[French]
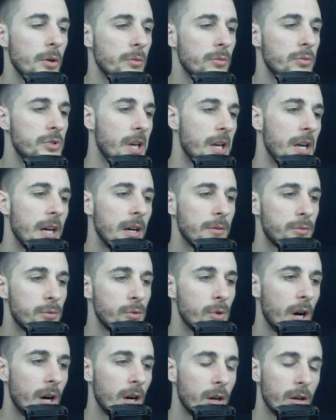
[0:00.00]
Vous allez
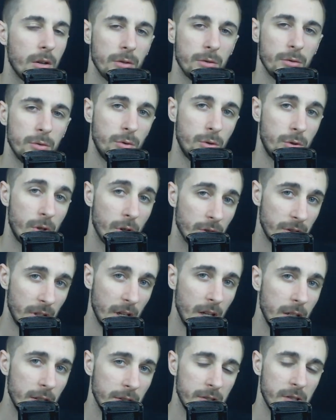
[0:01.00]
avoir du
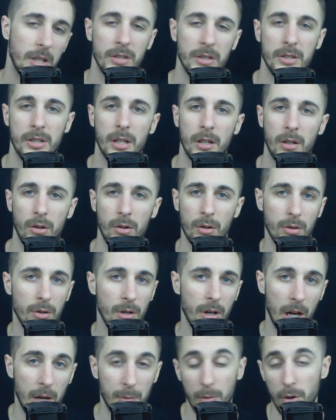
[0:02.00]
cantal, c'est-à-dire euh,
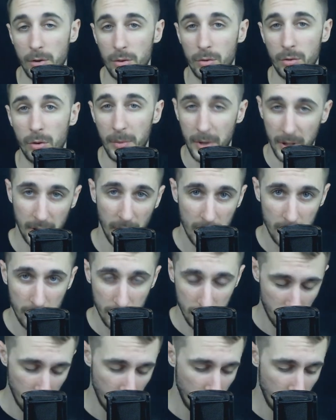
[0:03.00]
un morceau de métal,
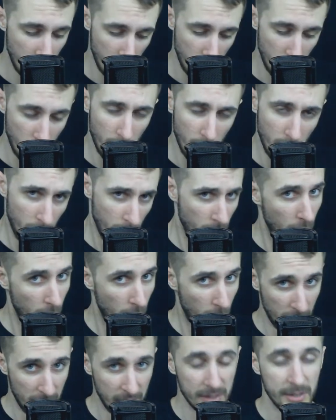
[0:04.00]

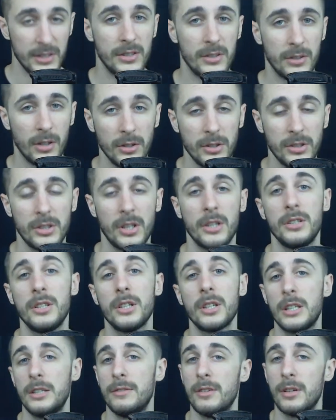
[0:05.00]
en résistance, c'est-à-dire qui va